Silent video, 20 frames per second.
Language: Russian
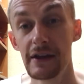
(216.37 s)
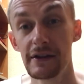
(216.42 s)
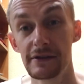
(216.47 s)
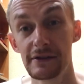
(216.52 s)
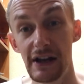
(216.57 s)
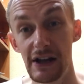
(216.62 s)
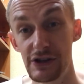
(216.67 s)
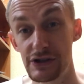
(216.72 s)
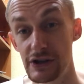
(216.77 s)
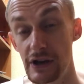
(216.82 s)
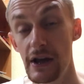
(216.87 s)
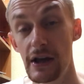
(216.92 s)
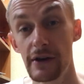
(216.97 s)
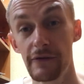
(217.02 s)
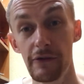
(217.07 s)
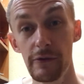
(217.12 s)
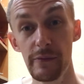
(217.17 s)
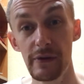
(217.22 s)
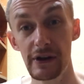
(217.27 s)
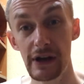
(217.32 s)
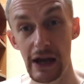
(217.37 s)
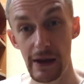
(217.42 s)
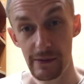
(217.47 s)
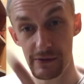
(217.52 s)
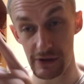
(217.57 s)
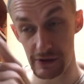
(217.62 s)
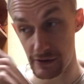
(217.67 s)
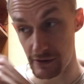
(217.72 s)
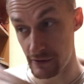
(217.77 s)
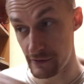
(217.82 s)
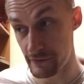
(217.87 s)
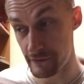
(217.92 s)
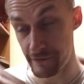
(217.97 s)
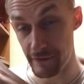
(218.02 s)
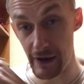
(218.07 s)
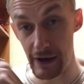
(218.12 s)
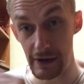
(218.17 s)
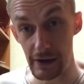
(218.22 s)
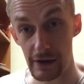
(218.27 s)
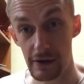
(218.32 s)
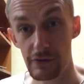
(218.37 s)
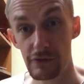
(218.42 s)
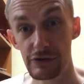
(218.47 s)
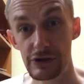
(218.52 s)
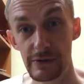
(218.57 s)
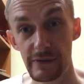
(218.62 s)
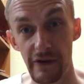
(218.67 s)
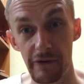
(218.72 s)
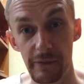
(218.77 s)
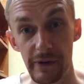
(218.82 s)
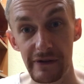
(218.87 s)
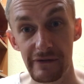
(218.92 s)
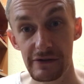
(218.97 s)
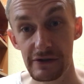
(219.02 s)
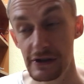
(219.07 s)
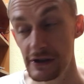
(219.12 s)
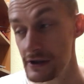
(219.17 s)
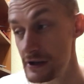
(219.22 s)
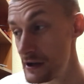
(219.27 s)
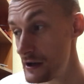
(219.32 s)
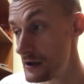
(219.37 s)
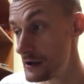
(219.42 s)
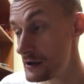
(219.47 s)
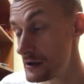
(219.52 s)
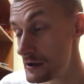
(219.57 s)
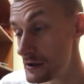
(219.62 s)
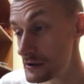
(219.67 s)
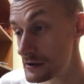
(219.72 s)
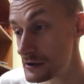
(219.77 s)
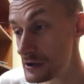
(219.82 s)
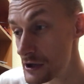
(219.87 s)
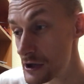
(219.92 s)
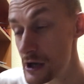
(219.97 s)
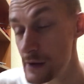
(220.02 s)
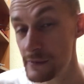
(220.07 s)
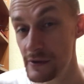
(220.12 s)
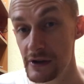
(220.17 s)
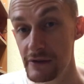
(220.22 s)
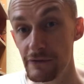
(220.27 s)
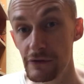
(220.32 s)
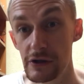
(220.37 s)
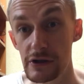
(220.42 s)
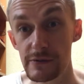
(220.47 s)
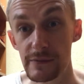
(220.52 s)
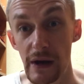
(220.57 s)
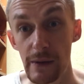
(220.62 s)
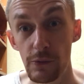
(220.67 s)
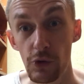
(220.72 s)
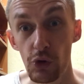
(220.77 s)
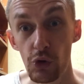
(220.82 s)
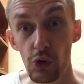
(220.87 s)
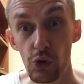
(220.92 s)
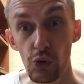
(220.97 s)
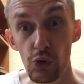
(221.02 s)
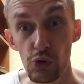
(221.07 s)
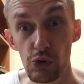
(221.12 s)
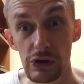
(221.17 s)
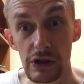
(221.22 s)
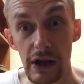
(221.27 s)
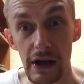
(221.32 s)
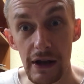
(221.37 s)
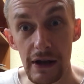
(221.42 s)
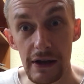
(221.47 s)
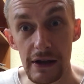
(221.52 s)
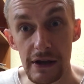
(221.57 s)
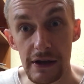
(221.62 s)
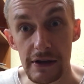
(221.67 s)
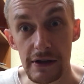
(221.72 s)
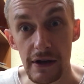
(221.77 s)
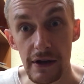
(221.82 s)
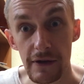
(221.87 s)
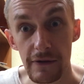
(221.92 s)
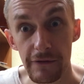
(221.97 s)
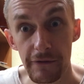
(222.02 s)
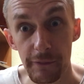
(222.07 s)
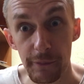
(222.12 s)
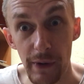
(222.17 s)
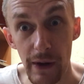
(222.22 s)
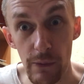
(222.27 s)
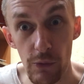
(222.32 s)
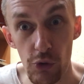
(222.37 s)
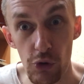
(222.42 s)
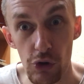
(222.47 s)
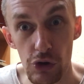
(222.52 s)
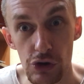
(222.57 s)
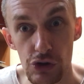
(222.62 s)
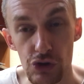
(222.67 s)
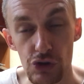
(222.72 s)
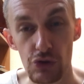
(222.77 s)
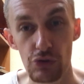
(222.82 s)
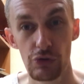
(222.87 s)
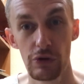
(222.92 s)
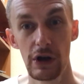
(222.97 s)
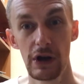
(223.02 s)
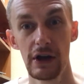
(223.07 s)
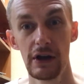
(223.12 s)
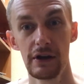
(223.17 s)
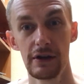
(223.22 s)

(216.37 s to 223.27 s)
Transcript: Дальше выбираем этот файлик у себя в проводнике, тыкаем на него, нажимаем удалить в помоечку.